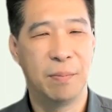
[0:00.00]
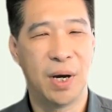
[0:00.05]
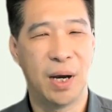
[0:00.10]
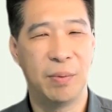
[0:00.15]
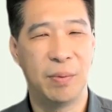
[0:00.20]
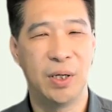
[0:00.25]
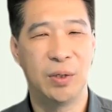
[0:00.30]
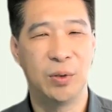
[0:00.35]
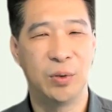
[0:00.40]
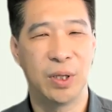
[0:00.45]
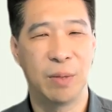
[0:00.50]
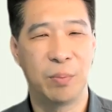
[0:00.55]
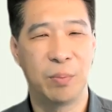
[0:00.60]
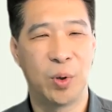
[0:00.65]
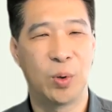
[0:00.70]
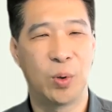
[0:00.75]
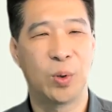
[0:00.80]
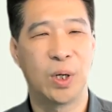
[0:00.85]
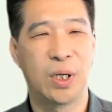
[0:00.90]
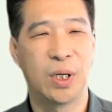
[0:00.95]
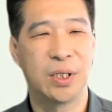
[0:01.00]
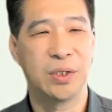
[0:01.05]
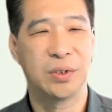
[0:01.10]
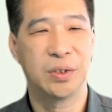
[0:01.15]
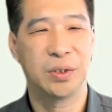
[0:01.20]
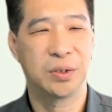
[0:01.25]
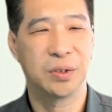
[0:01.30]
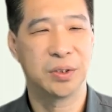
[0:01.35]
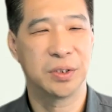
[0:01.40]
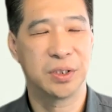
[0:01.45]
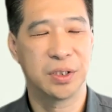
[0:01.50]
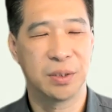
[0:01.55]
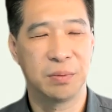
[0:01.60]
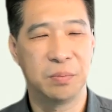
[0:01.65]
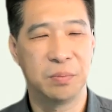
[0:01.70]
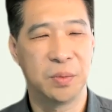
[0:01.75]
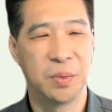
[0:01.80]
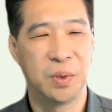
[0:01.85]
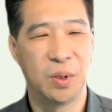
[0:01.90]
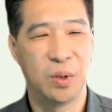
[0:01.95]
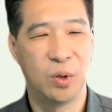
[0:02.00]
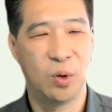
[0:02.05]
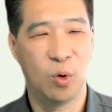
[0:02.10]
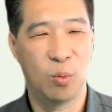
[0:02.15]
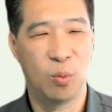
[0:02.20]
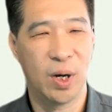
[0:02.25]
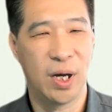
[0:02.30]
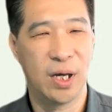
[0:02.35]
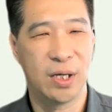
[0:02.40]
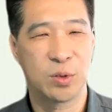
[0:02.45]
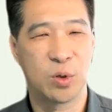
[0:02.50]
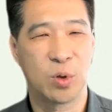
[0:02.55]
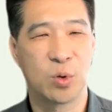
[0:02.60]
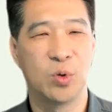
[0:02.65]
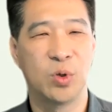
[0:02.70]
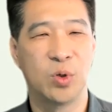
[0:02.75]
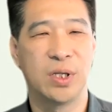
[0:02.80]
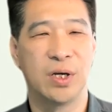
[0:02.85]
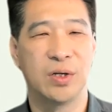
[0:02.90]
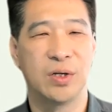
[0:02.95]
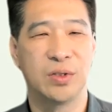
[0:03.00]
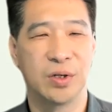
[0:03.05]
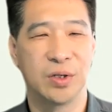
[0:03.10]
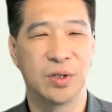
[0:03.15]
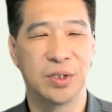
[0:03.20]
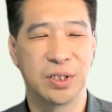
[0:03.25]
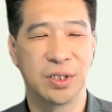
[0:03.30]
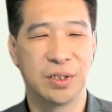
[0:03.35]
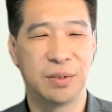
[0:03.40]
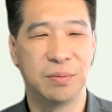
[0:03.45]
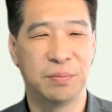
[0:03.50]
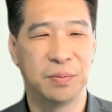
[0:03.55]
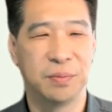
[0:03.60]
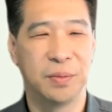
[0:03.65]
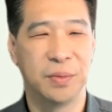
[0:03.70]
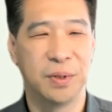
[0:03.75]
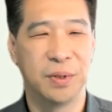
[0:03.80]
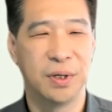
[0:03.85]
바벨론의 포로가 되었던 것처럼 로마의 속국이 되었던 것처럼